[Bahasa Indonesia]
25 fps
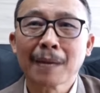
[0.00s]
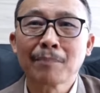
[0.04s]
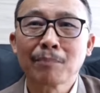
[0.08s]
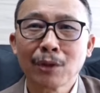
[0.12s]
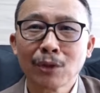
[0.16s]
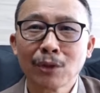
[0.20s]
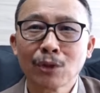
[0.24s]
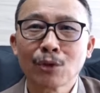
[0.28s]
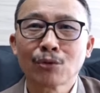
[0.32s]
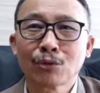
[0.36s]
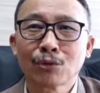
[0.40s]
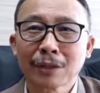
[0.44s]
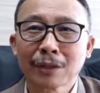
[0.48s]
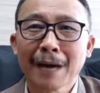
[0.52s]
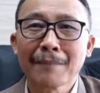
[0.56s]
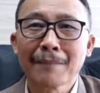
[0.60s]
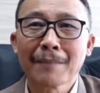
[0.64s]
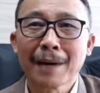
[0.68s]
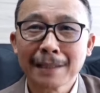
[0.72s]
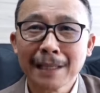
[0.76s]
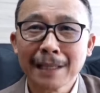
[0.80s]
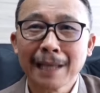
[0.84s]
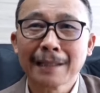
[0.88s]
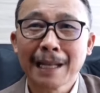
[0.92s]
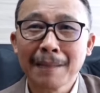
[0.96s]
dan pintu
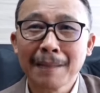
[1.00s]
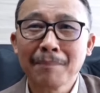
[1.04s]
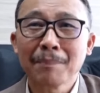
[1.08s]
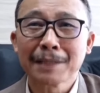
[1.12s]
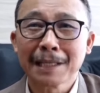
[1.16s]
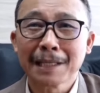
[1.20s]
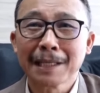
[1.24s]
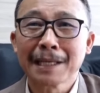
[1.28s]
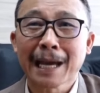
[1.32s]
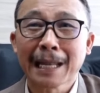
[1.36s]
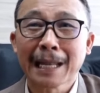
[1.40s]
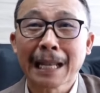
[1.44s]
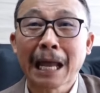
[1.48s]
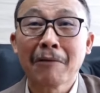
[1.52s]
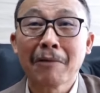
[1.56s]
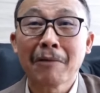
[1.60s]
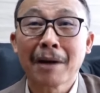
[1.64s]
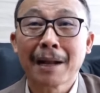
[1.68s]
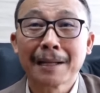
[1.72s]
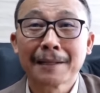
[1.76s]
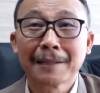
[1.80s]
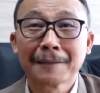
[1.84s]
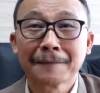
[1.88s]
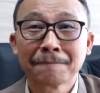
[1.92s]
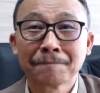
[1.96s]
utamanya adalah penyidikan
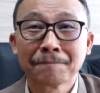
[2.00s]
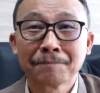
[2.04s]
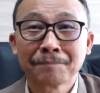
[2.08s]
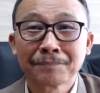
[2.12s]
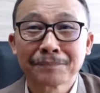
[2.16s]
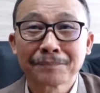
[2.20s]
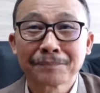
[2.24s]
awal